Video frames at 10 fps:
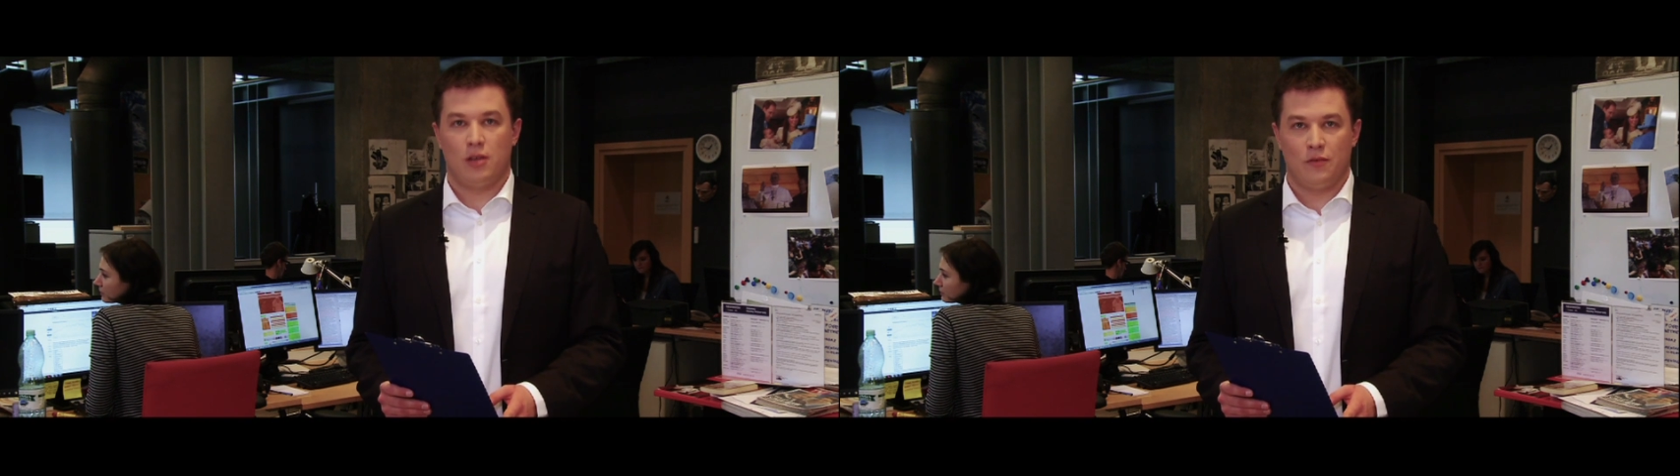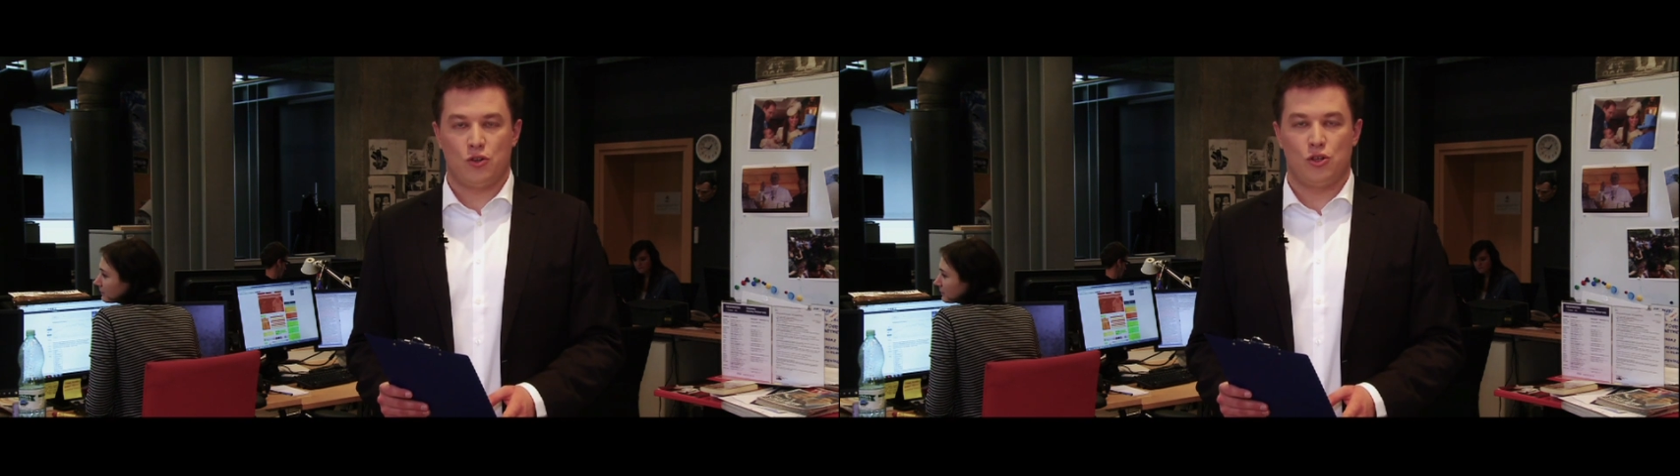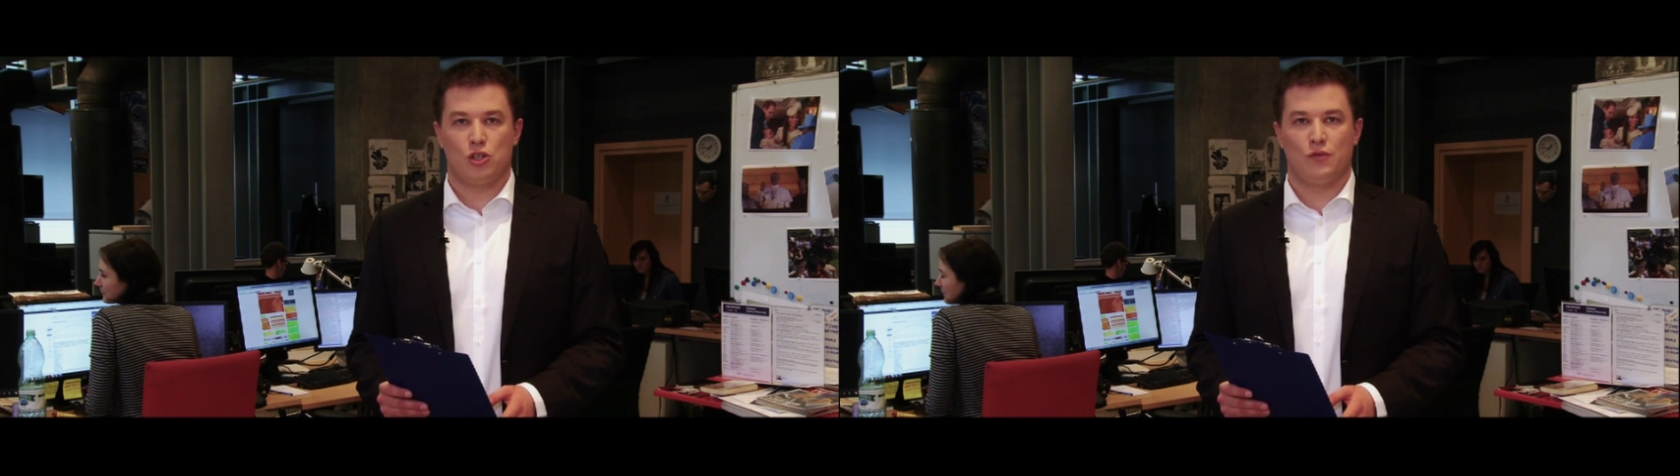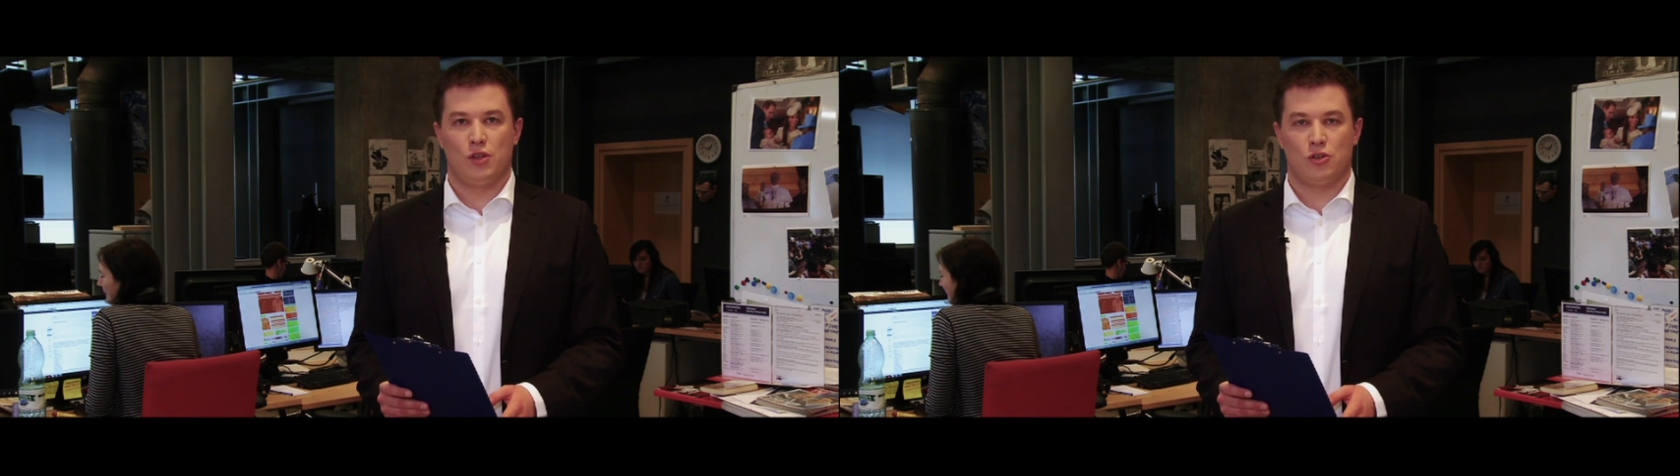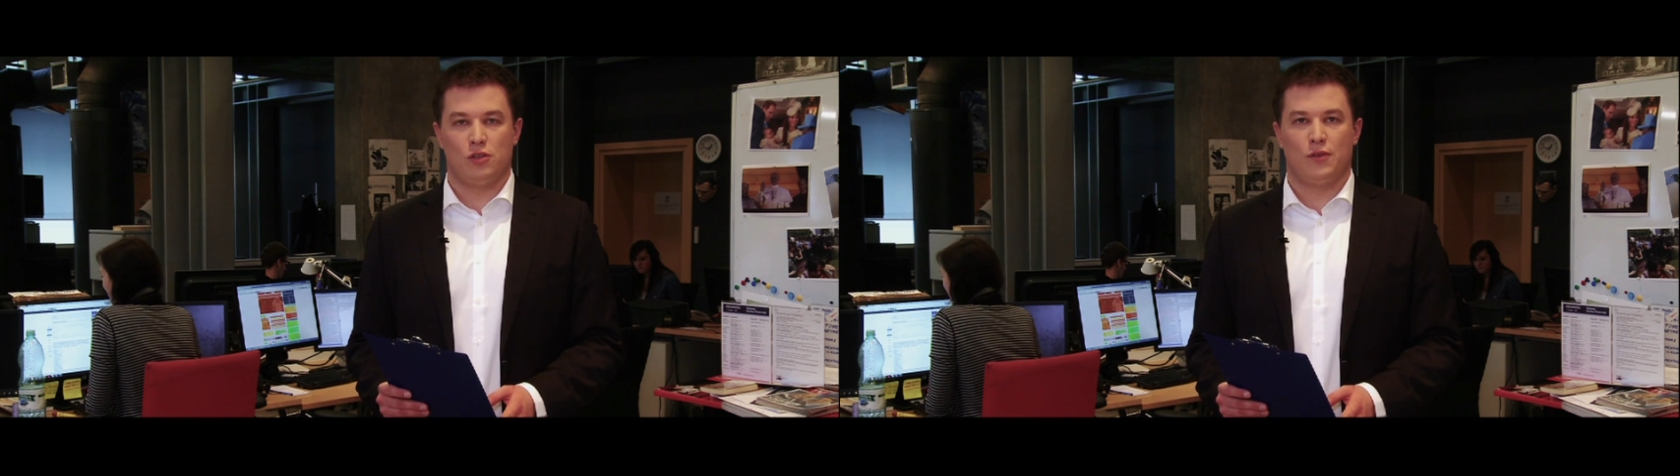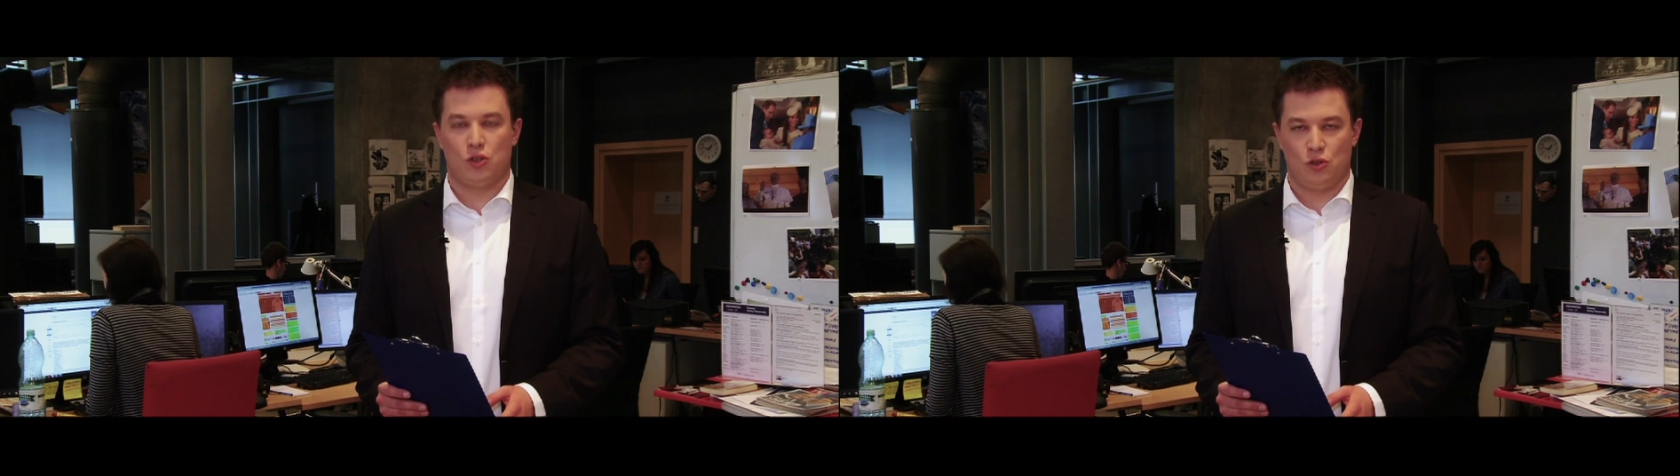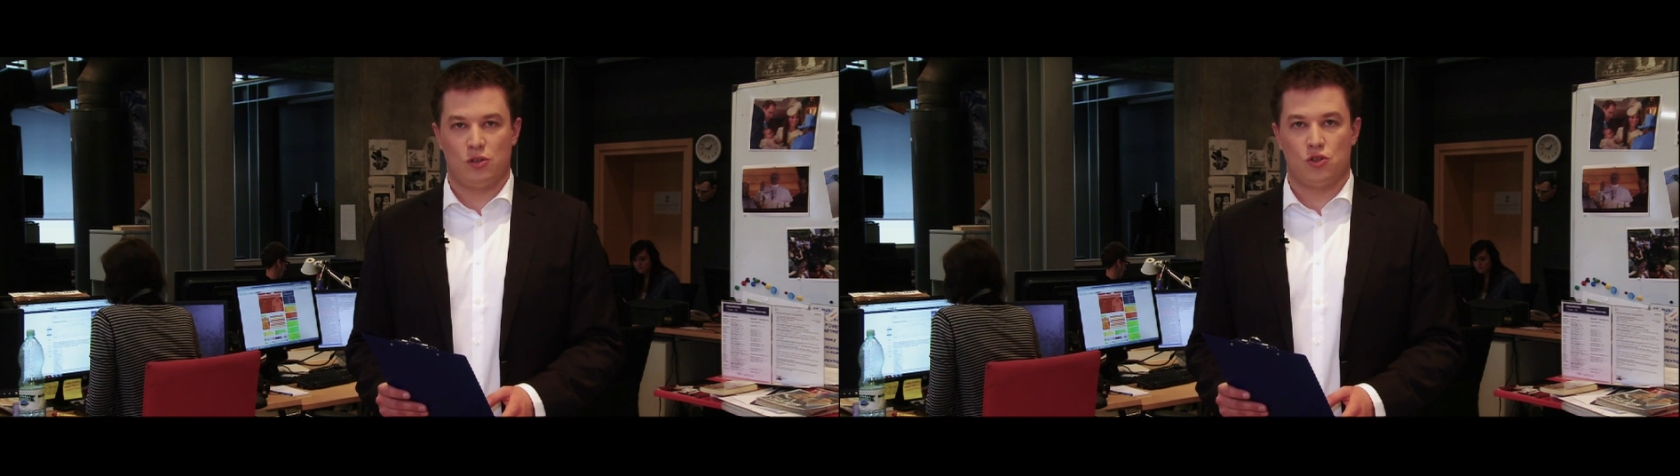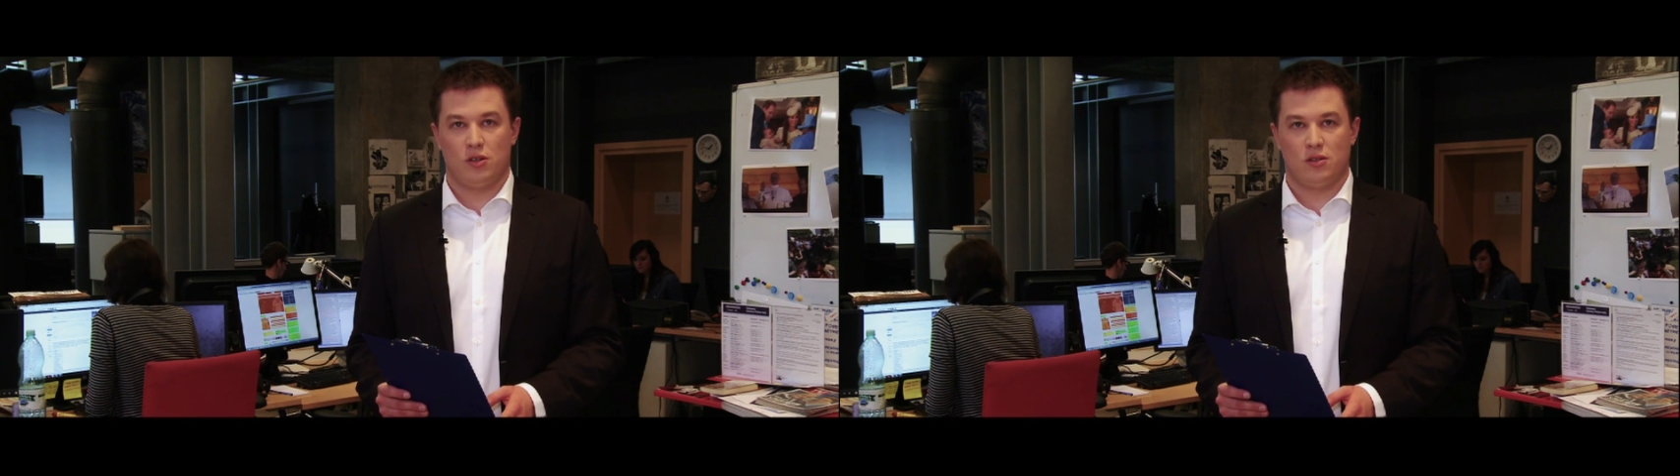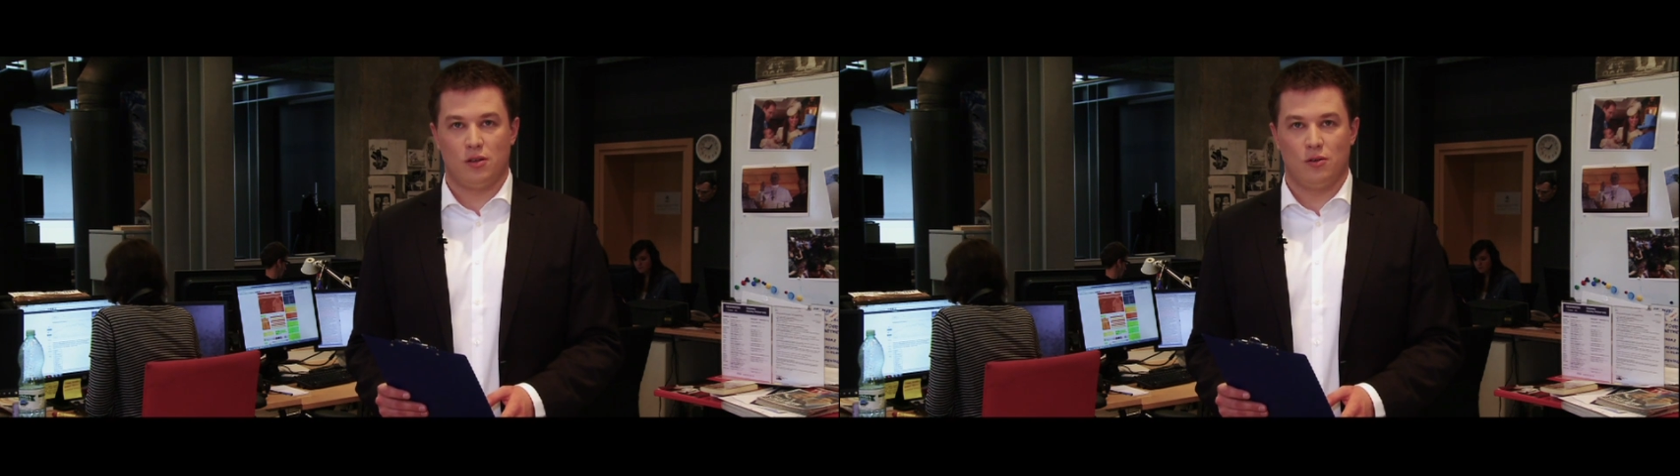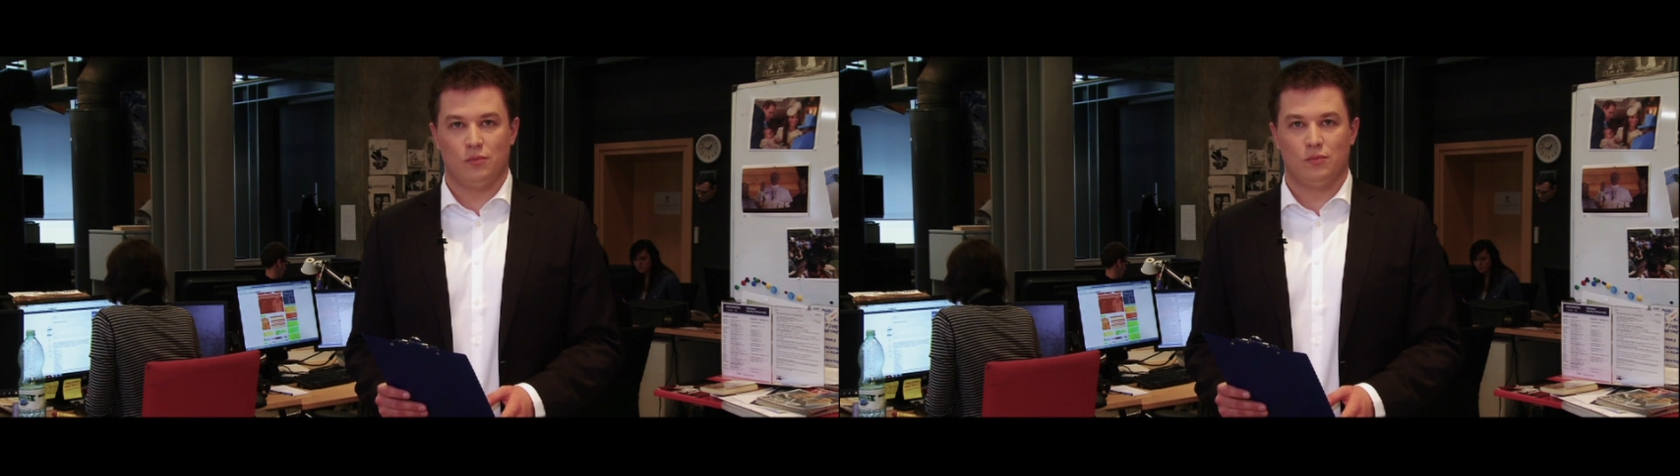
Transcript: najważniejszych wydarzeń 2013.